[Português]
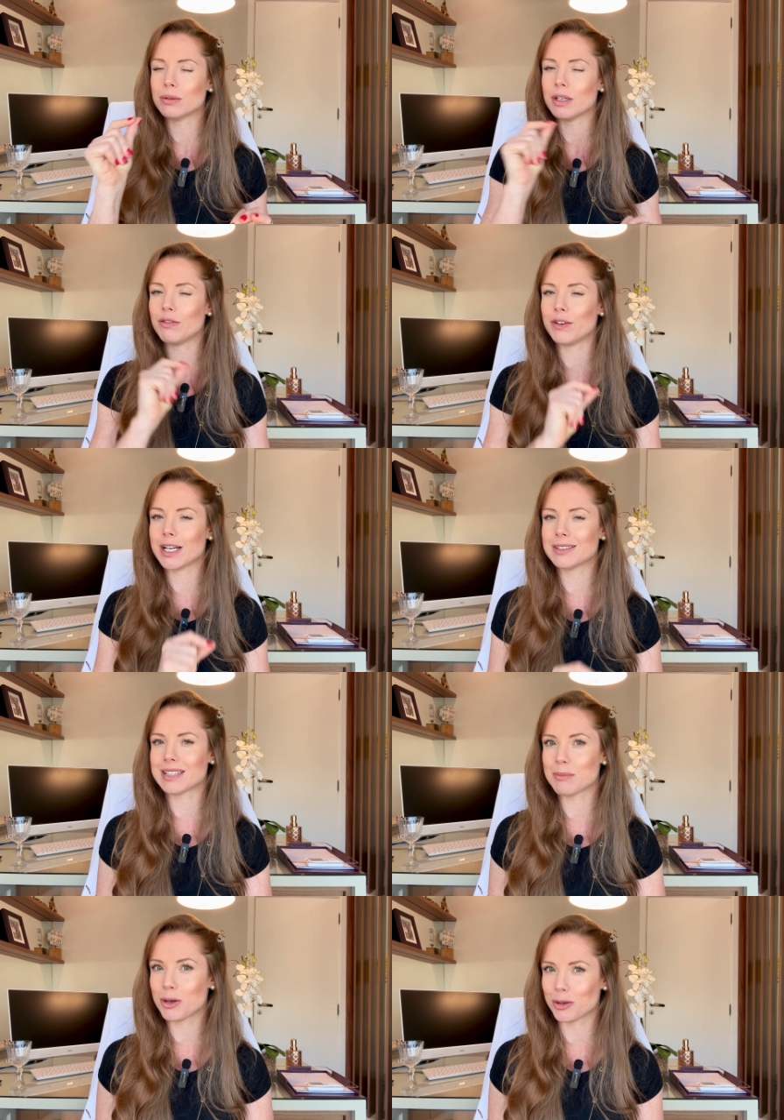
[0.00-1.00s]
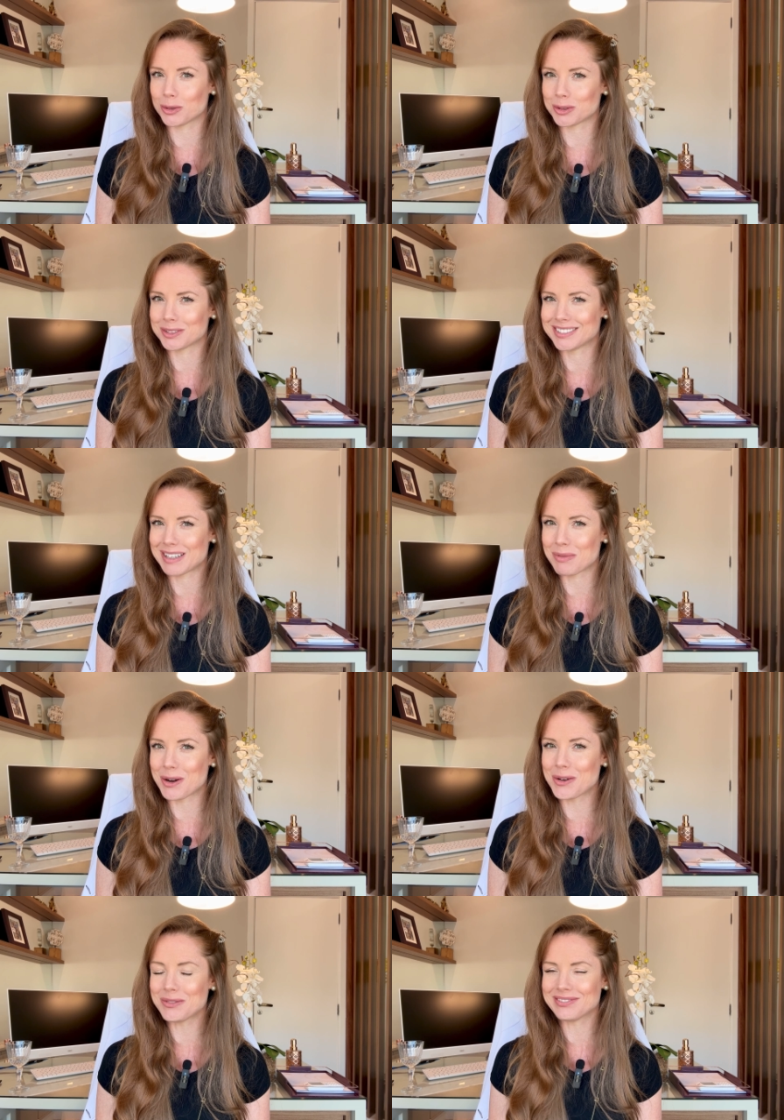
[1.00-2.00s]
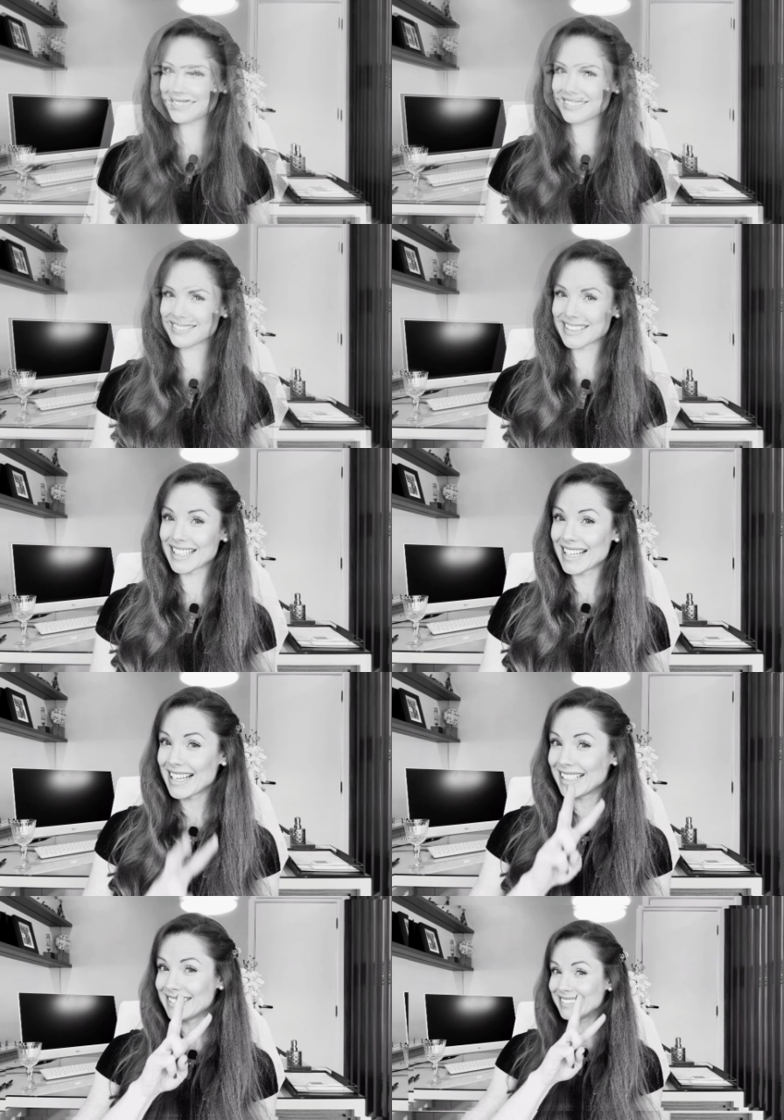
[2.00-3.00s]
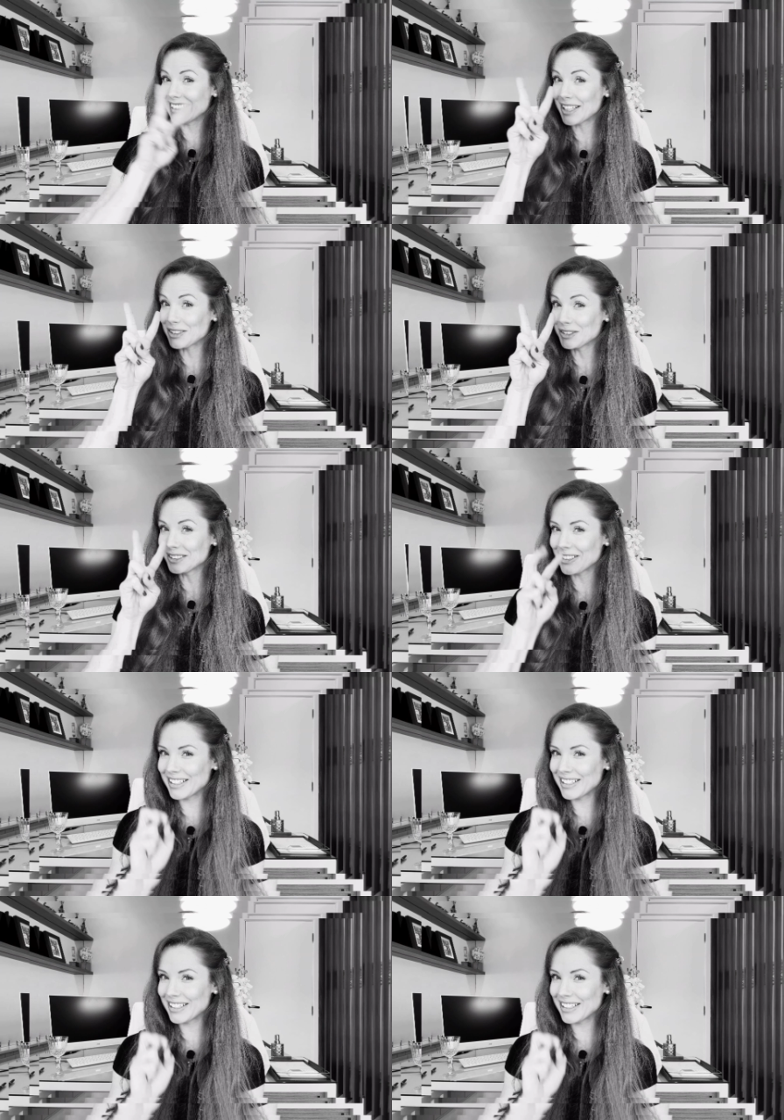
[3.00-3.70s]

e fica saboroso, tá bom? Segunda